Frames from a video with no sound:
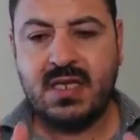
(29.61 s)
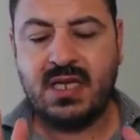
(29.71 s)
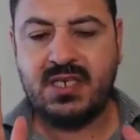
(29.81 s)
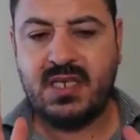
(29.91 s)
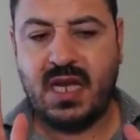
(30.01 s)

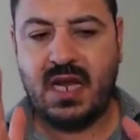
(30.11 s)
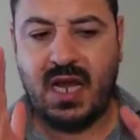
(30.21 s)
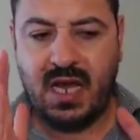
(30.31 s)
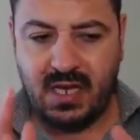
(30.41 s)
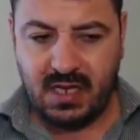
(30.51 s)
تجد
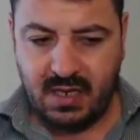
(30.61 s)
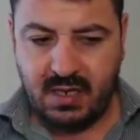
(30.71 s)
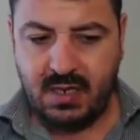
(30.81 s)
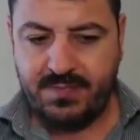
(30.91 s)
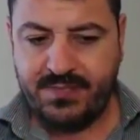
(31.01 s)

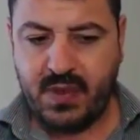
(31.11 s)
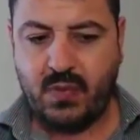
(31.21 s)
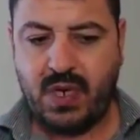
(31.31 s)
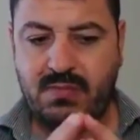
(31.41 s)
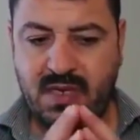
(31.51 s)
العقل
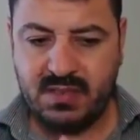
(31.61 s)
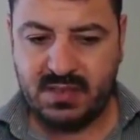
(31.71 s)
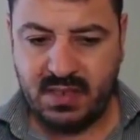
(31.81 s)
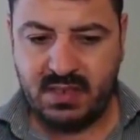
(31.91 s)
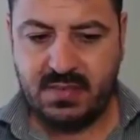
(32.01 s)

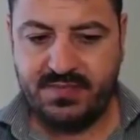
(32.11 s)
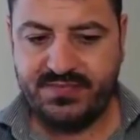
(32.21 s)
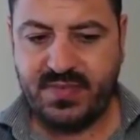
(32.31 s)
والمنطق